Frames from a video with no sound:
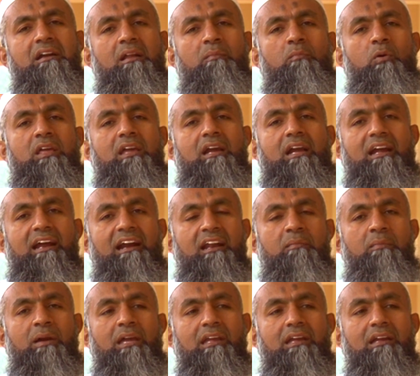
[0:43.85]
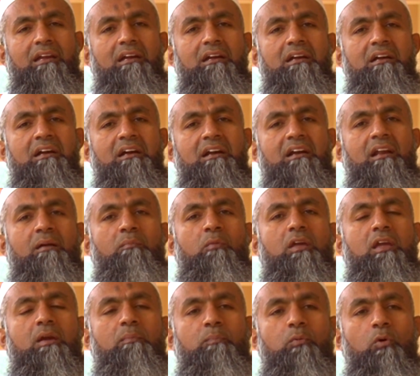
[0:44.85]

நம்முடைய கடமை நம்முடைய